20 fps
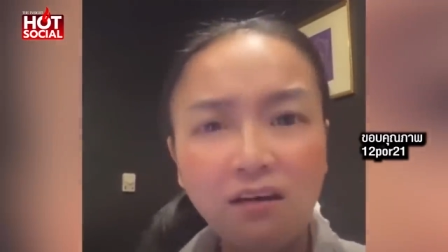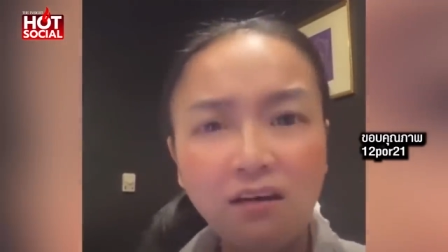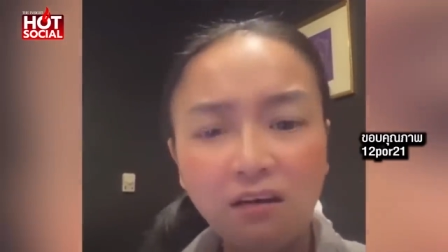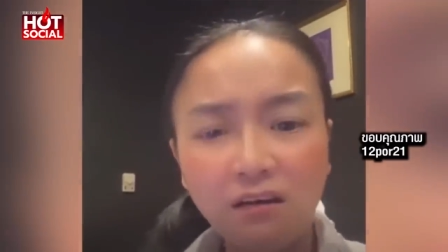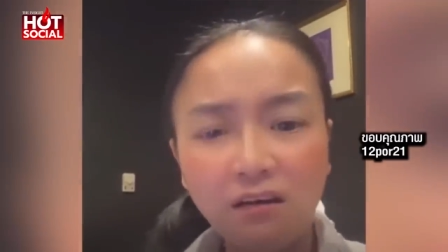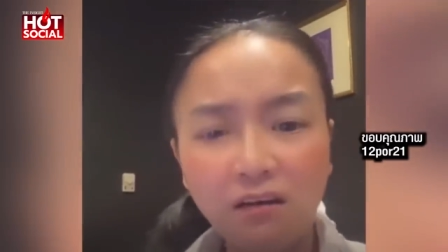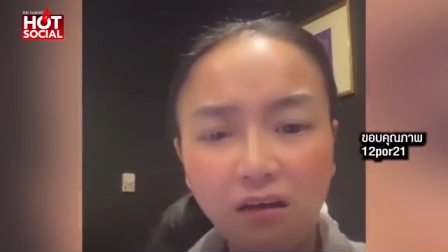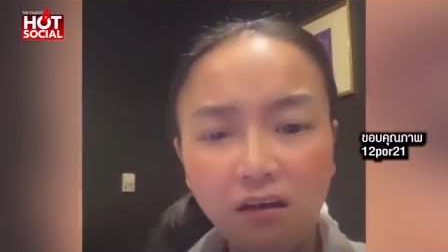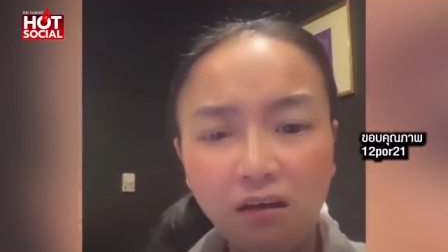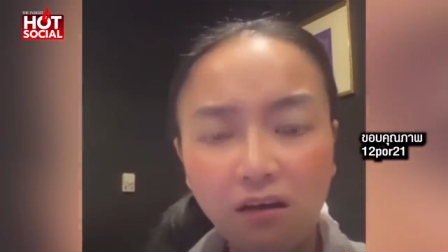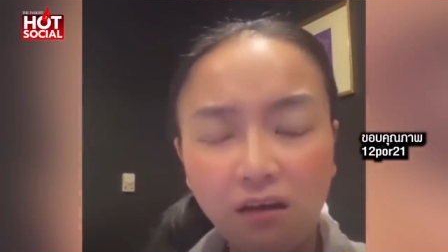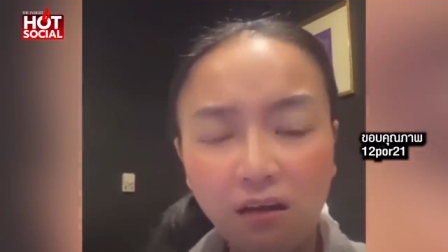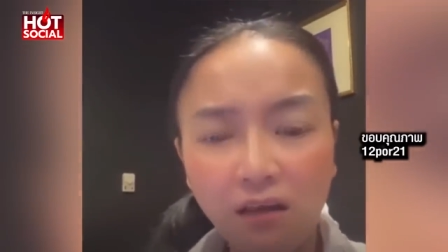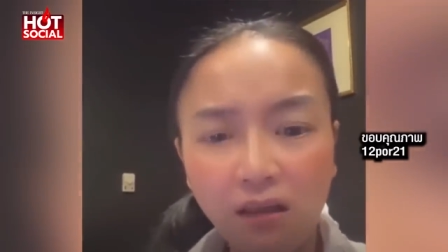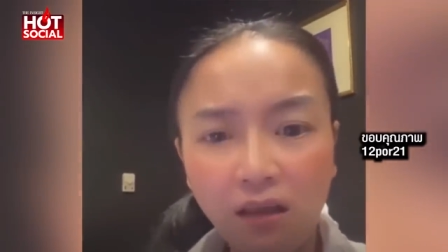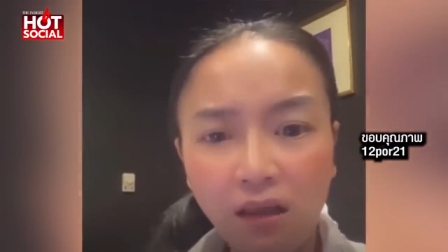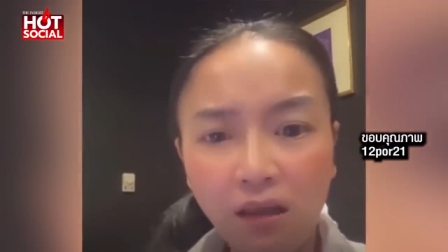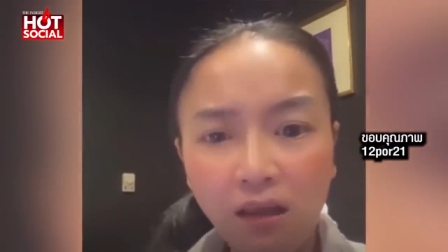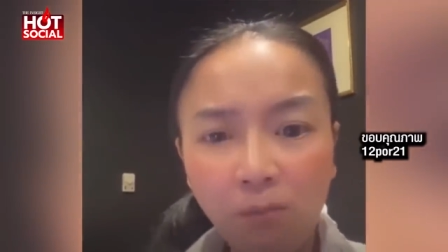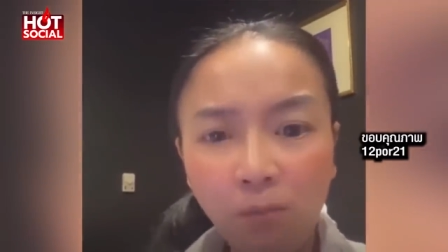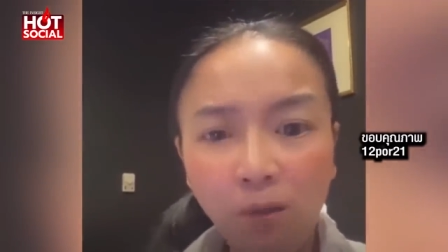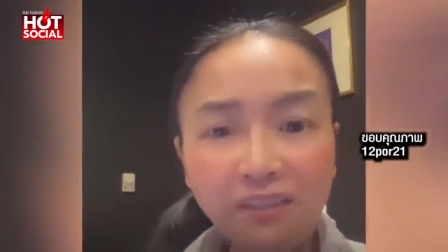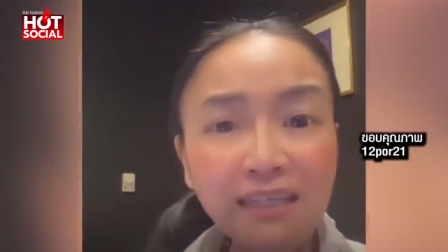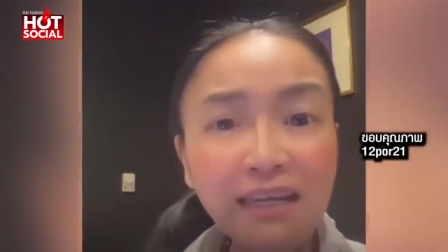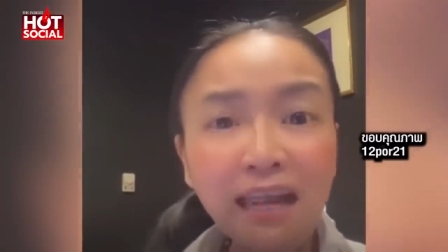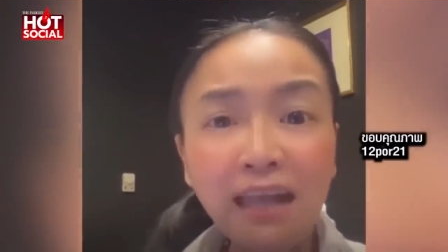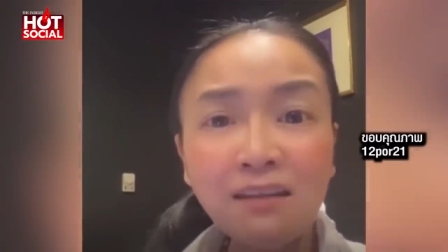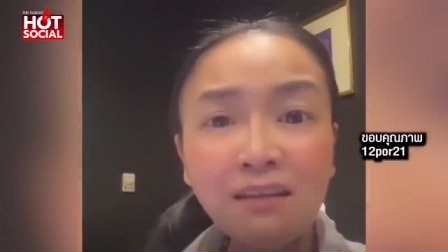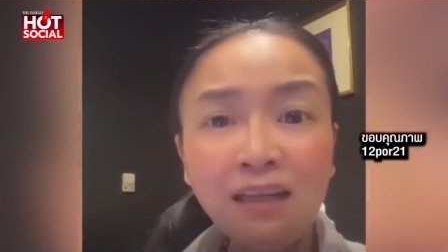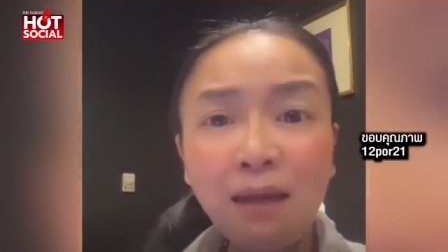เหรอเพราะ
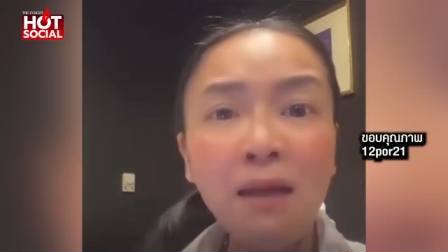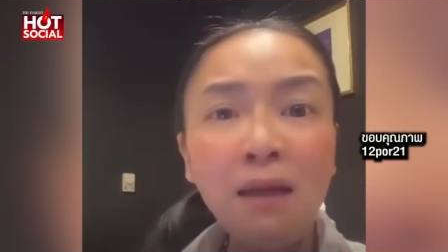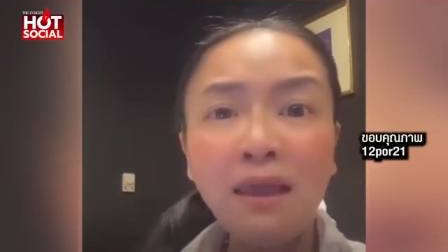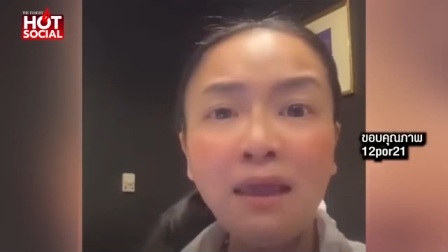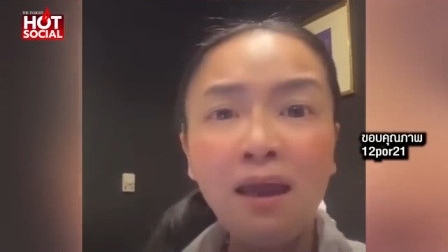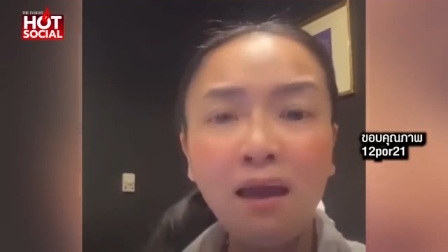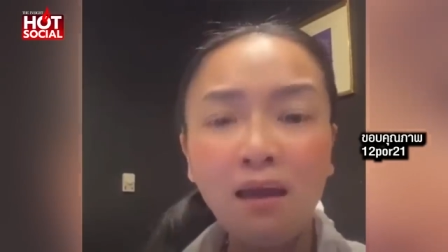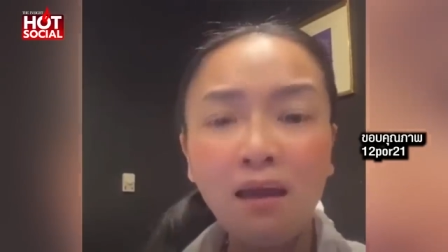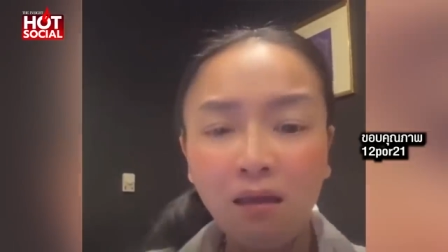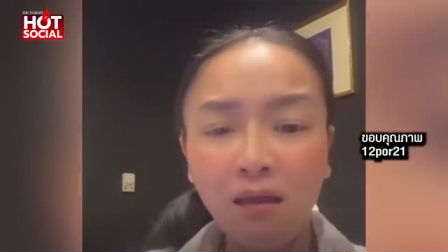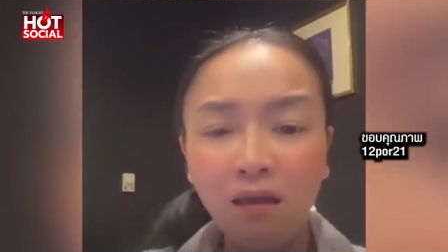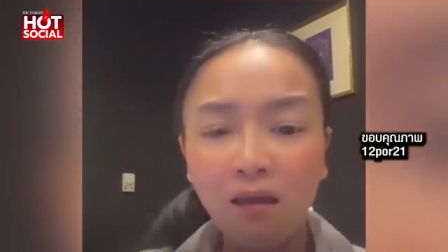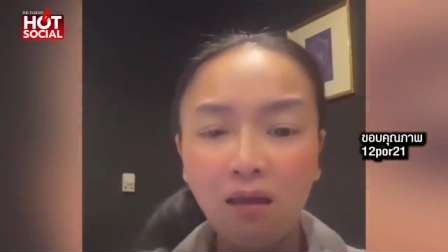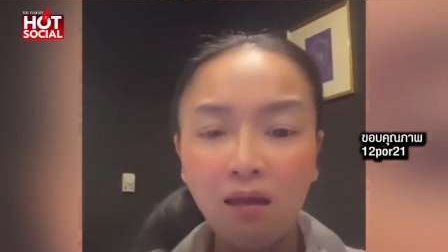ฉะนั้นทำไมอ่ะ